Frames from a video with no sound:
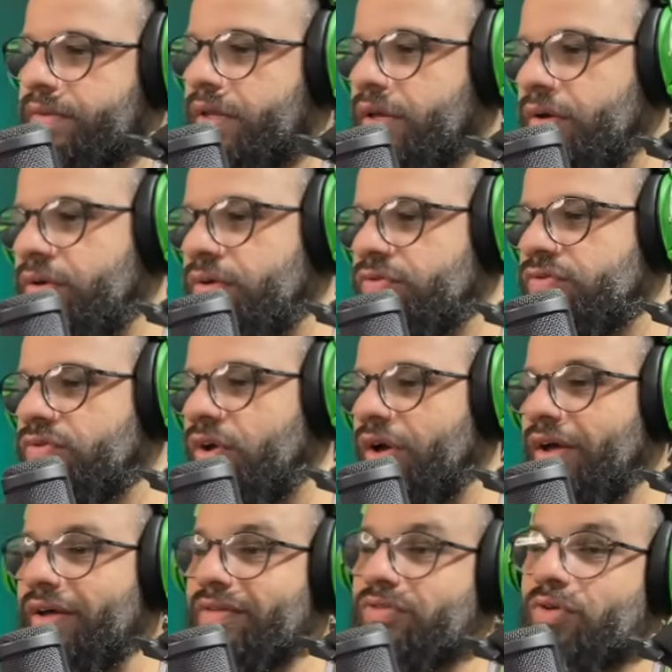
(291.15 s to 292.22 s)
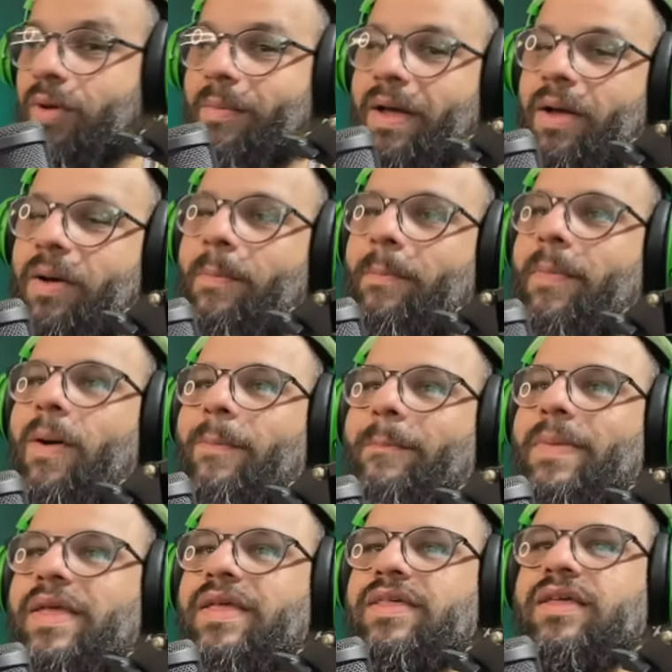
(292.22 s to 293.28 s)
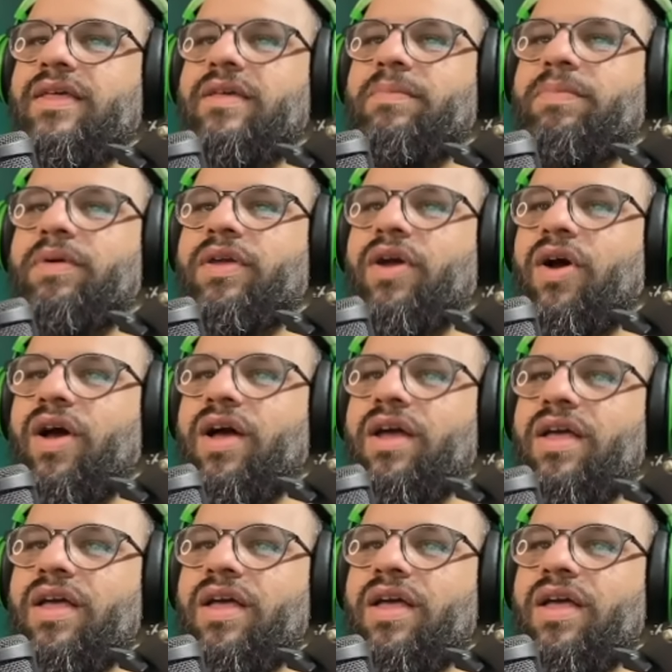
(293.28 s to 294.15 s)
Eu só, só uma, um palpite aqui, porque, ó,